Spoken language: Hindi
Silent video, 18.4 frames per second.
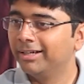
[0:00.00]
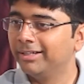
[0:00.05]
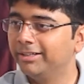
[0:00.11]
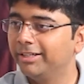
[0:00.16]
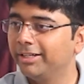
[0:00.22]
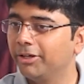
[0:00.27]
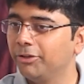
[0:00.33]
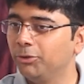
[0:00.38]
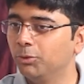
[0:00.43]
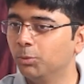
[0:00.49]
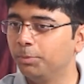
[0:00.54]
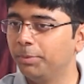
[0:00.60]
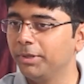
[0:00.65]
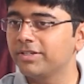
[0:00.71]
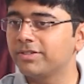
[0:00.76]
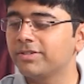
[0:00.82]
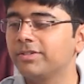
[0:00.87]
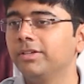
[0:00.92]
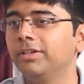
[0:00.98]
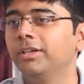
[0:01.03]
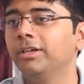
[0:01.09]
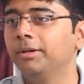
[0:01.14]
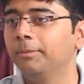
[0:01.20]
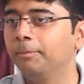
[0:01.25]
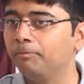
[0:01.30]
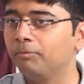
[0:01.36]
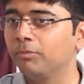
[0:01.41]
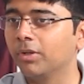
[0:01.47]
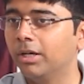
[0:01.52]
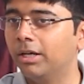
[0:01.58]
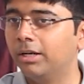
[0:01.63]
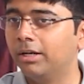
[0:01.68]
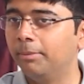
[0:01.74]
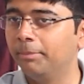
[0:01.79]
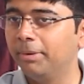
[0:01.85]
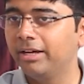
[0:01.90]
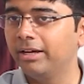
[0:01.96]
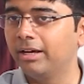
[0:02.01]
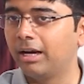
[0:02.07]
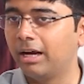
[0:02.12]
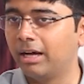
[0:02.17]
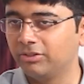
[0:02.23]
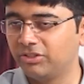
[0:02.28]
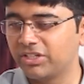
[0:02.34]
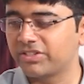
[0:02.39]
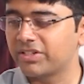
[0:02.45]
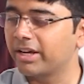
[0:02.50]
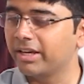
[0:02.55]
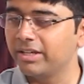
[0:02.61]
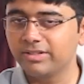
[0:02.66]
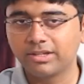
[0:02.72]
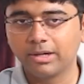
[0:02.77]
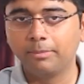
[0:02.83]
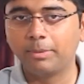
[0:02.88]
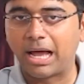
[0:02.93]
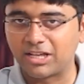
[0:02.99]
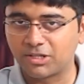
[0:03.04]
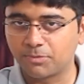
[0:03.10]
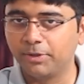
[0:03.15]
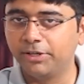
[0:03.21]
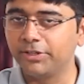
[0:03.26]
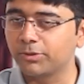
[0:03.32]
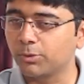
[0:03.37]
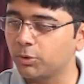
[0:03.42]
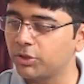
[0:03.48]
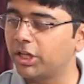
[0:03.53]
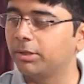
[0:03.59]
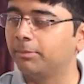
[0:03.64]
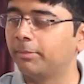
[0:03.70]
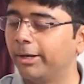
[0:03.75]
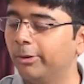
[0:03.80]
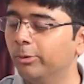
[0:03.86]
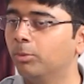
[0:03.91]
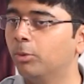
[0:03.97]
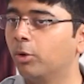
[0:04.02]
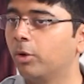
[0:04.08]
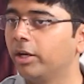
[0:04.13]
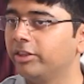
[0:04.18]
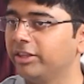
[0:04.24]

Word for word: देखिए यूपीएससी में जैसा कि सब एस्पिरेंट्स को शायद मालूम होगा